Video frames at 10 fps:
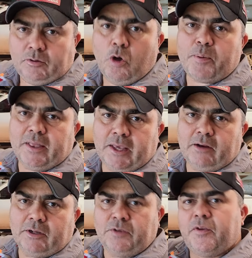
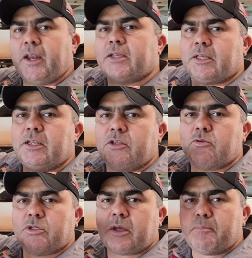Compreenderam a diferença ali
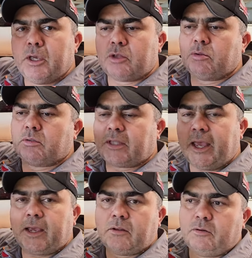do orçamento
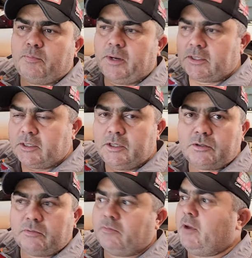técnico
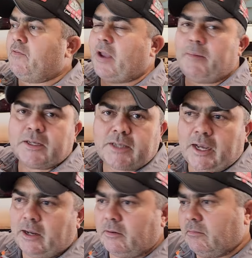preciso? Vai ficar mais
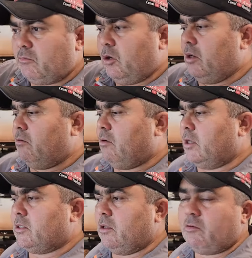caro? Olha, eu
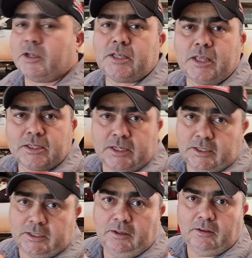quase tenho quase certeza que
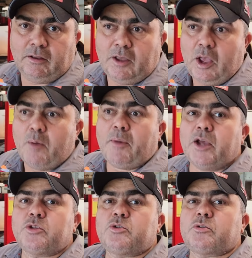sim.
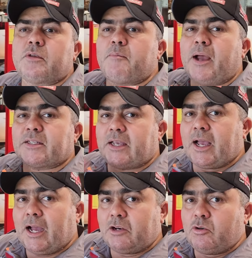Mas mais
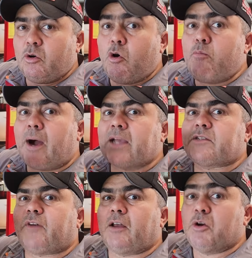caro ou mais
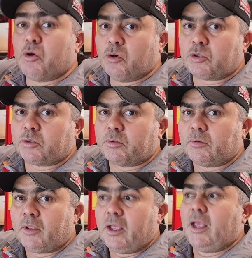valoroso?
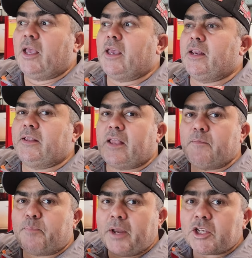Ele tem
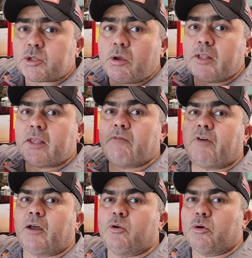preço ou ele tem
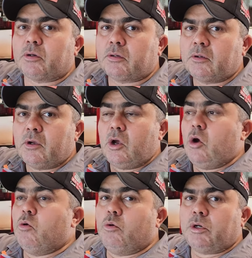valor?
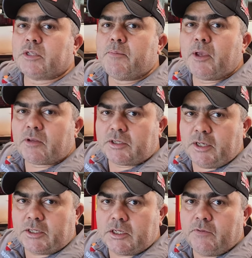Um orçamento
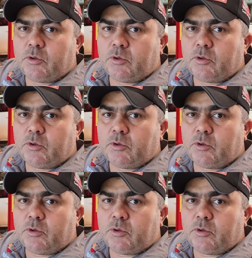assertivo,